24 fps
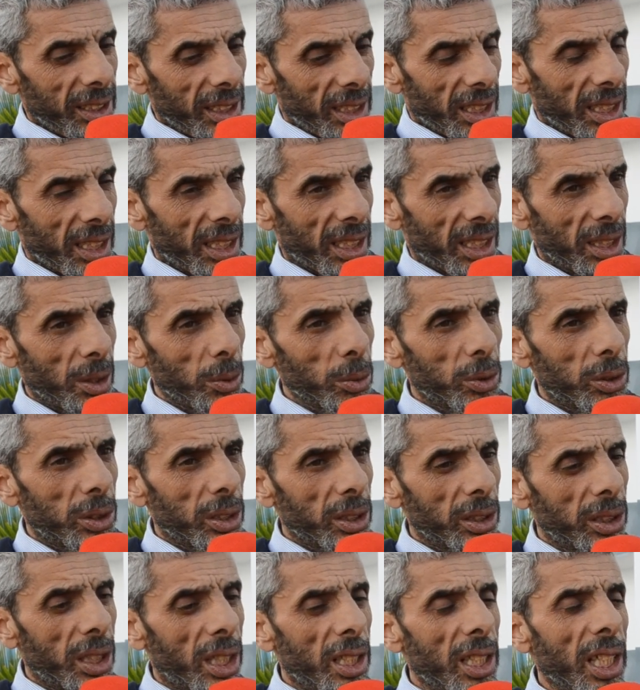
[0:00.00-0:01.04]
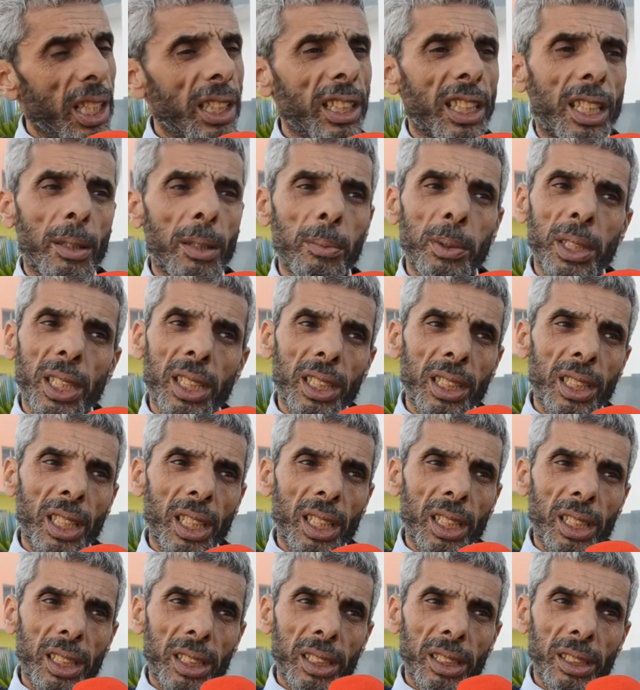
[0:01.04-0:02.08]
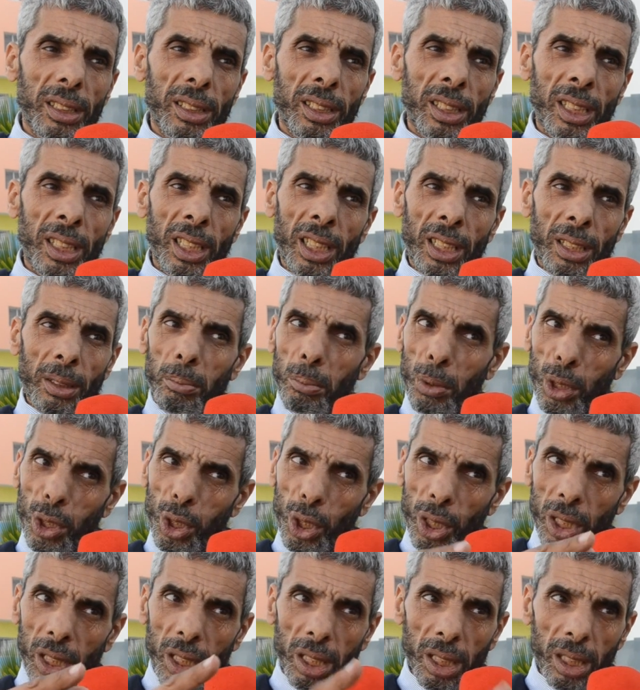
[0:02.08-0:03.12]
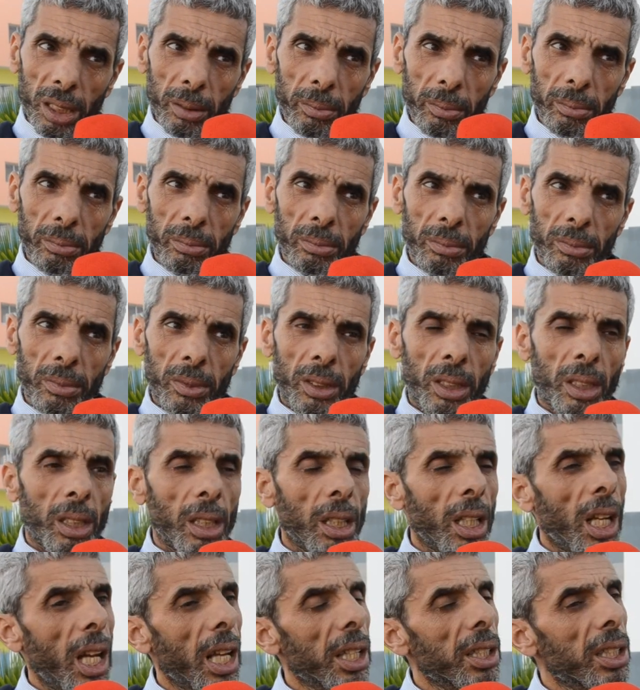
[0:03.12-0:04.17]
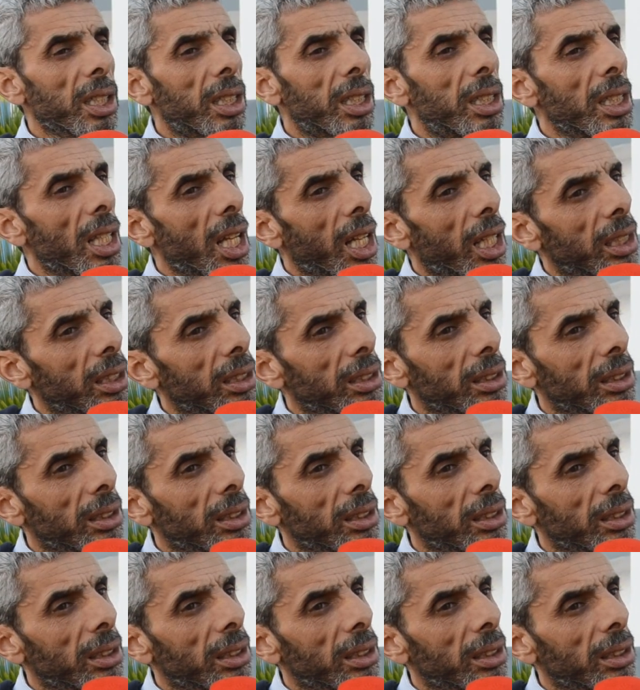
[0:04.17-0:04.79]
الروض درناه حنا كمجلس اداري ماشي حيدناه